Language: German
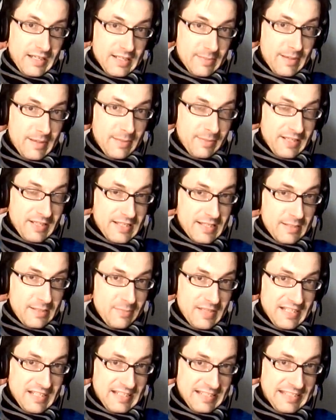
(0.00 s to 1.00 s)
dann zwei
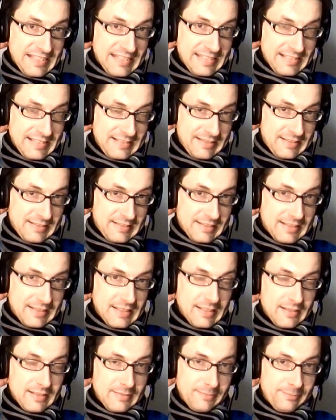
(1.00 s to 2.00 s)

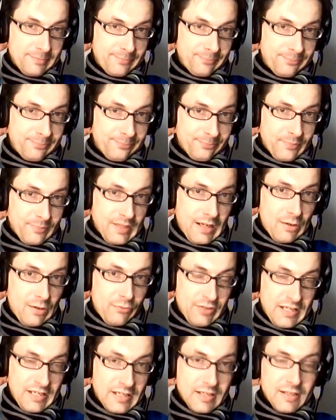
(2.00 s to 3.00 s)
Prinzipienreiter ähm,
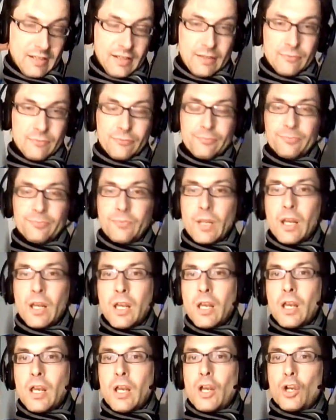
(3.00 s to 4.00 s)
aufeinandertreffen,
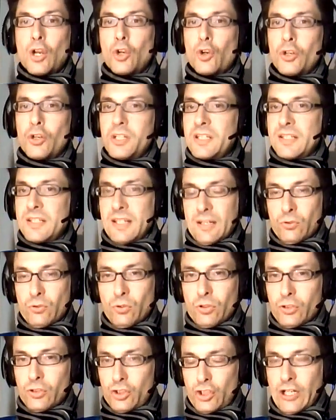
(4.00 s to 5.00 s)
können die sich ja
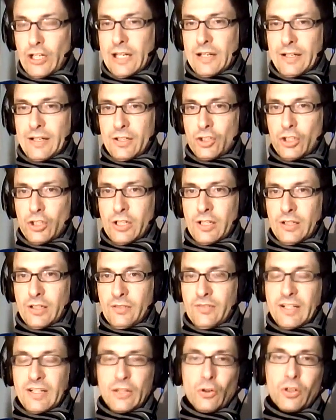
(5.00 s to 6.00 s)
nur noch die Schädel
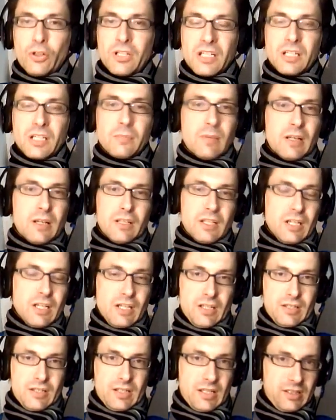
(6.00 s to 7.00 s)
einschlagen, weil die können nicht mehr,
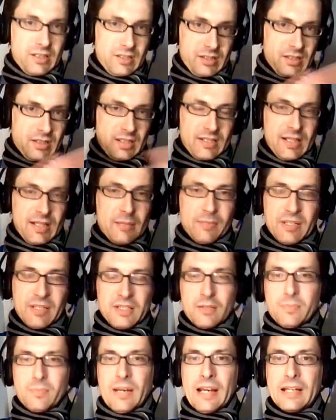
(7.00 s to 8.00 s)
jeder ist halt, ist halt sein
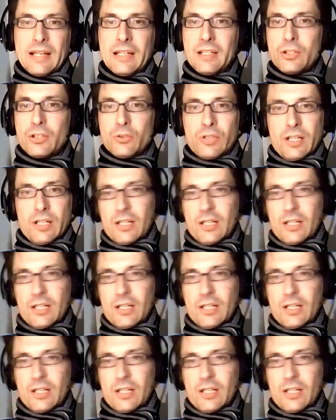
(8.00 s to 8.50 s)
Prinzip heilig und